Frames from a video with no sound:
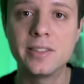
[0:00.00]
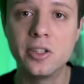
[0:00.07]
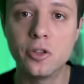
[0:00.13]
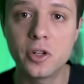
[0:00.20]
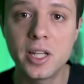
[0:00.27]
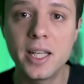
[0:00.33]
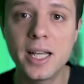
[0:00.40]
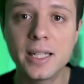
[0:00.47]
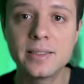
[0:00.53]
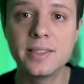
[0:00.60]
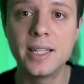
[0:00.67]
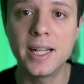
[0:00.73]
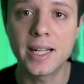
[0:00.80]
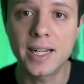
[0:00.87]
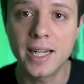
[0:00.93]
la
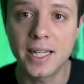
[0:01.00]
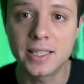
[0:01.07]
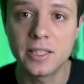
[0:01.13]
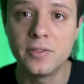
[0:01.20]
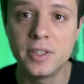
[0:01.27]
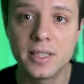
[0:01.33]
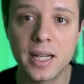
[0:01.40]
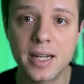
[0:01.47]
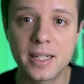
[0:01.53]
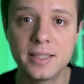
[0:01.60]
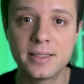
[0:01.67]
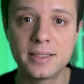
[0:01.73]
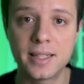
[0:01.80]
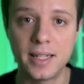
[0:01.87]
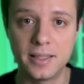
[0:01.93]
teoria della
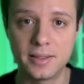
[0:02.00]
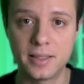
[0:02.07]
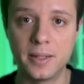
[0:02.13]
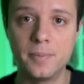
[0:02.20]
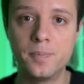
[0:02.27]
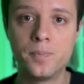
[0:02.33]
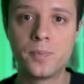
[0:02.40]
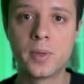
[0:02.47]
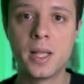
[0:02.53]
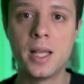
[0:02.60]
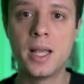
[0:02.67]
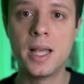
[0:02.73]
relatività ristretta